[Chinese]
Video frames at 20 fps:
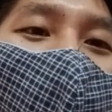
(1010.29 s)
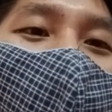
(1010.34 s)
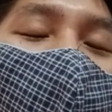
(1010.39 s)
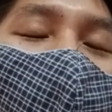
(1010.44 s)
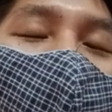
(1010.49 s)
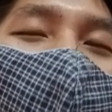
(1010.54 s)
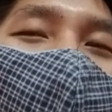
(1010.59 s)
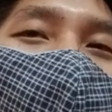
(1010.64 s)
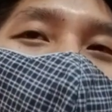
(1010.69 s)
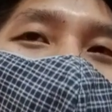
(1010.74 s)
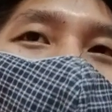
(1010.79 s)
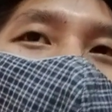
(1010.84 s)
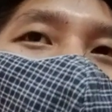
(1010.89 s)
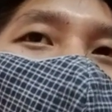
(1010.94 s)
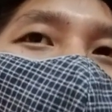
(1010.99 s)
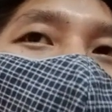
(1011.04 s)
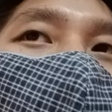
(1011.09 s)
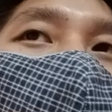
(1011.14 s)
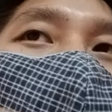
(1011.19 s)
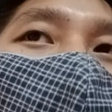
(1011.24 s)
你要做就
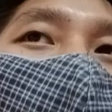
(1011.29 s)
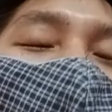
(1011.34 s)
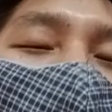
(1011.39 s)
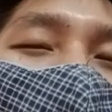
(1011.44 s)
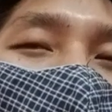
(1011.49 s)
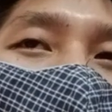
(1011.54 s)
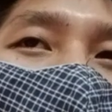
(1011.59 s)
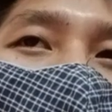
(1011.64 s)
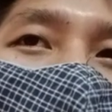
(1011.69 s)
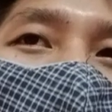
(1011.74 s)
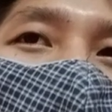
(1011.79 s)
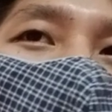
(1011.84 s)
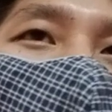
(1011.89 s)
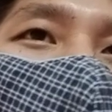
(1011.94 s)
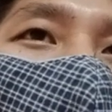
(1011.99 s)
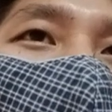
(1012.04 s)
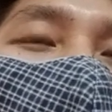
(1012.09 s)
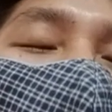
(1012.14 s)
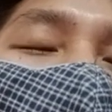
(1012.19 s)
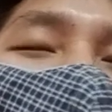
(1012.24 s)
是你将你
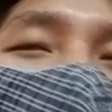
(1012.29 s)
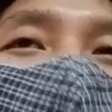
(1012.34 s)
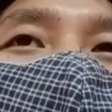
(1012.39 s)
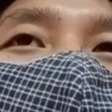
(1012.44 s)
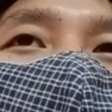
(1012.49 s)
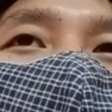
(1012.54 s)
的榴莲。